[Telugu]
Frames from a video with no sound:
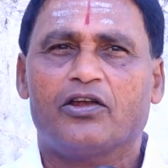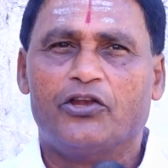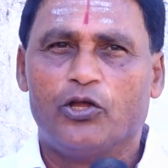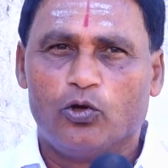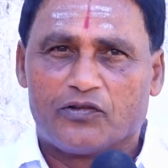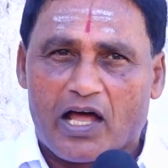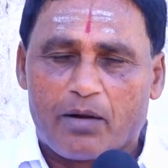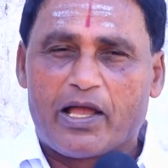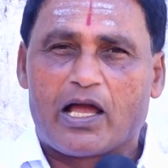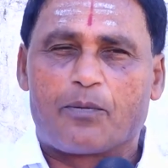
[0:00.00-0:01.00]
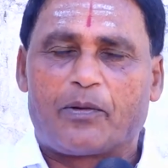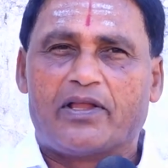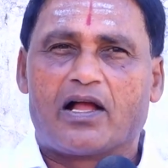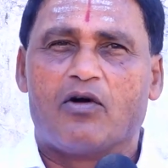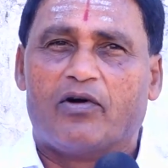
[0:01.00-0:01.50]
నీళ్లు దానమయ్య గారిపల
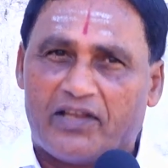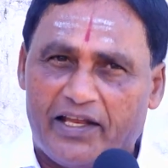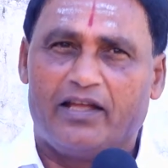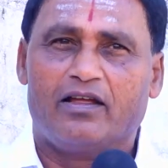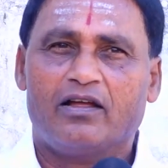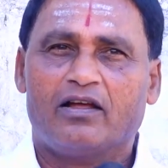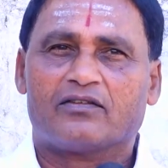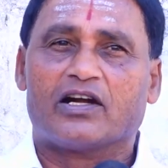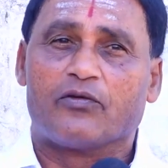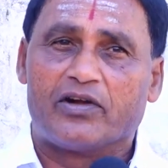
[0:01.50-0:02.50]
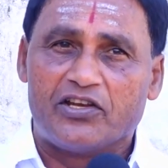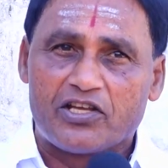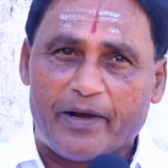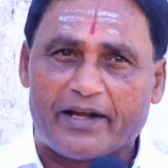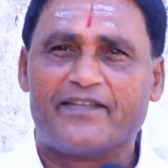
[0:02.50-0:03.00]
దాకా వదిలి నటువంటి
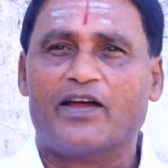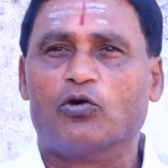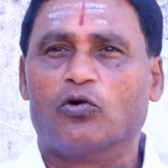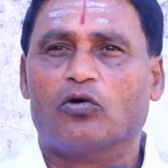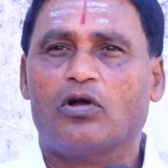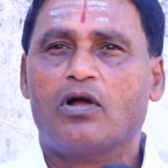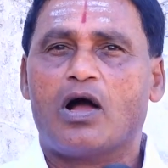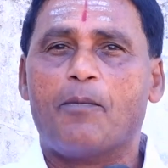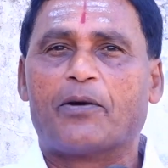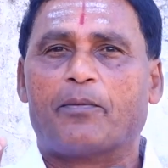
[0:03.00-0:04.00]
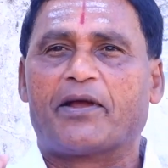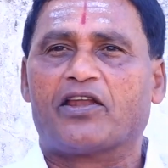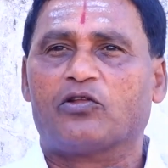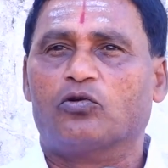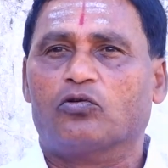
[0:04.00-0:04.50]
నిజమైన దేవుడు అపర
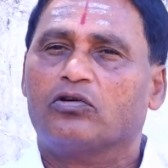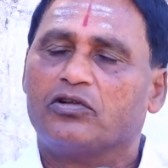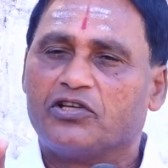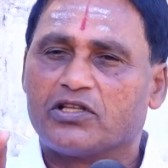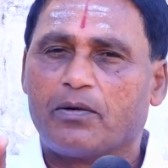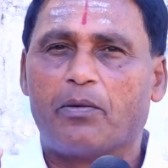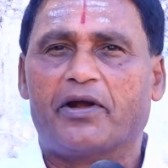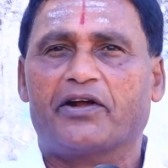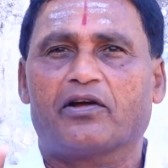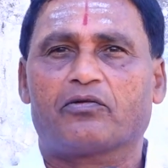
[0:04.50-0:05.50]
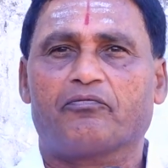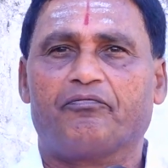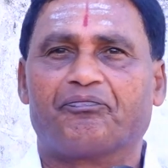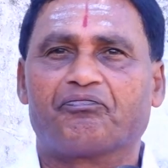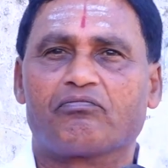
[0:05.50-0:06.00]
భగీరథుడు చంద్రబాబు నాయుడు గారు
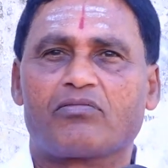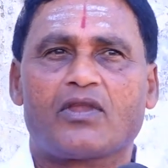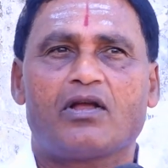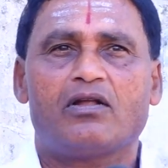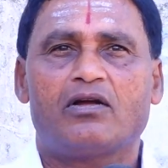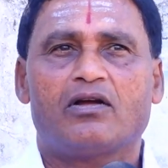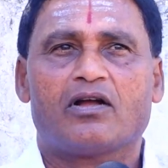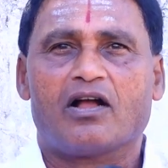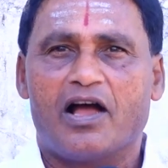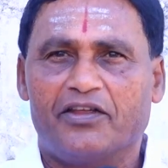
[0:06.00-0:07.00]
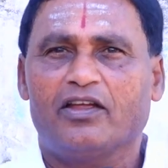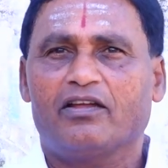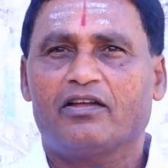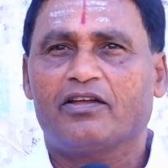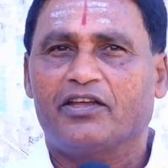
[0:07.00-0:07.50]
కానీ
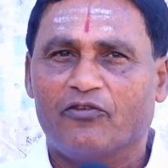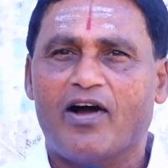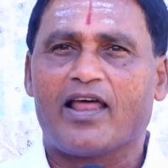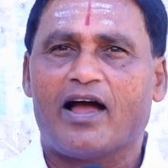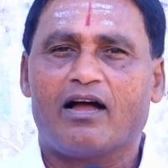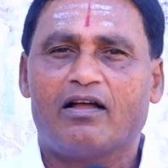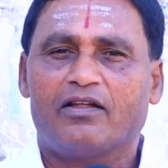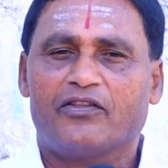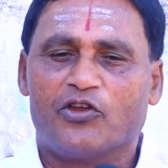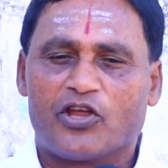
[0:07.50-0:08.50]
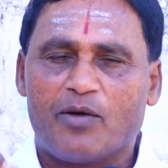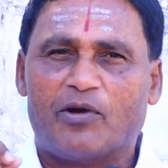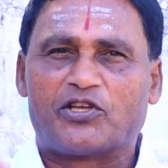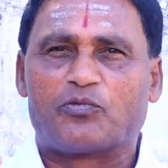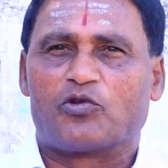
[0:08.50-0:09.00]
ఇవాళ నేను ఇదే
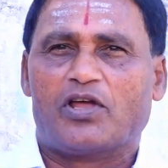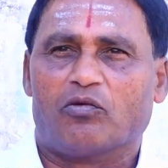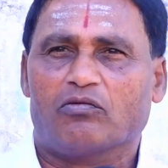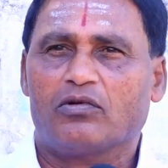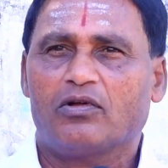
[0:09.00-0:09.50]
మాట చెప్తున్నాను